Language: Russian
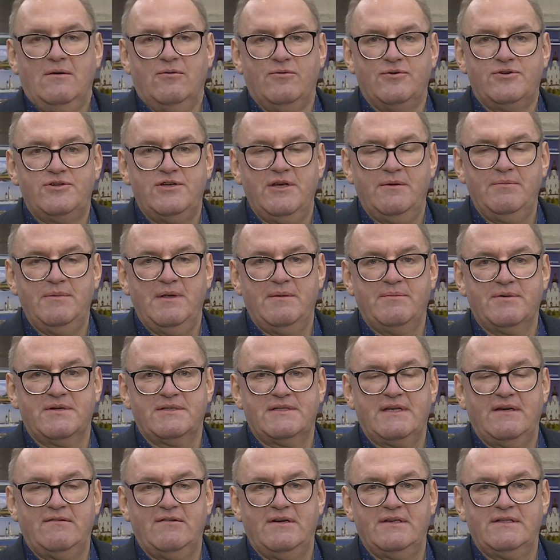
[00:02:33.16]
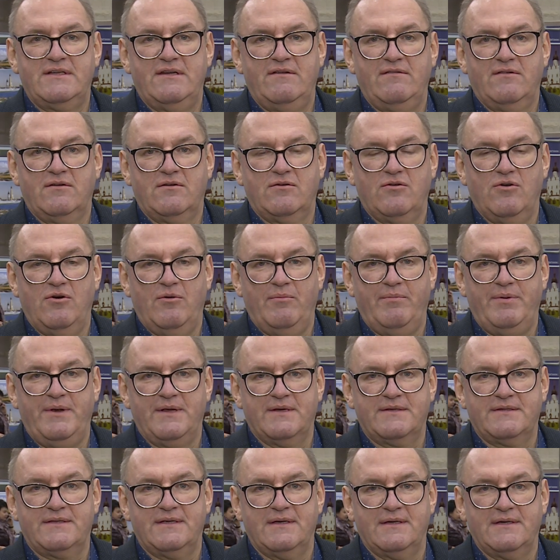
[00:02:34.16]
учебно-образовательного
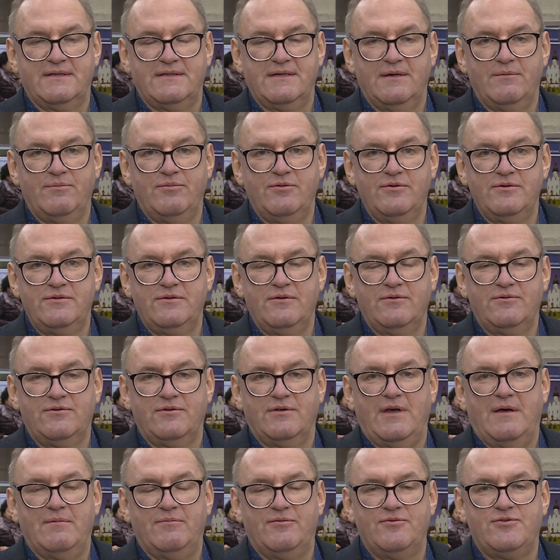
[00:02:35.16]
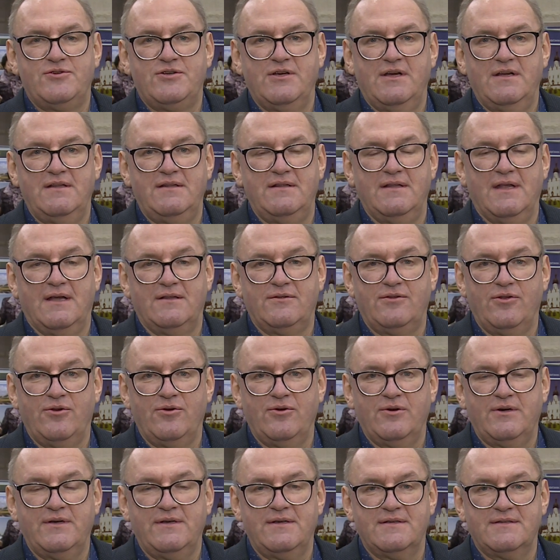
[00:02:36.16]
комплекса, где будут обучать на
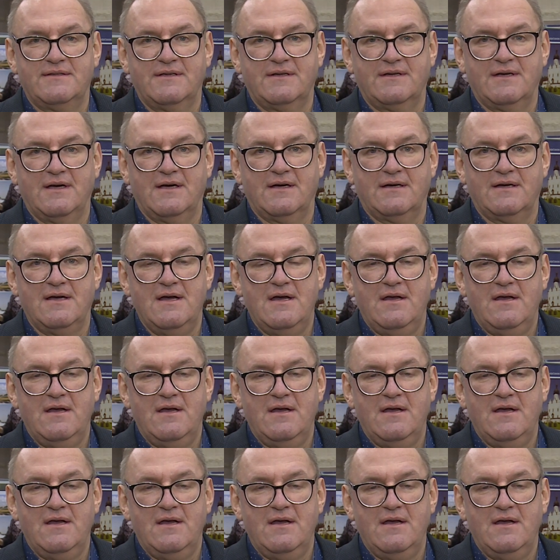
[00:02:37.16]
трех языках.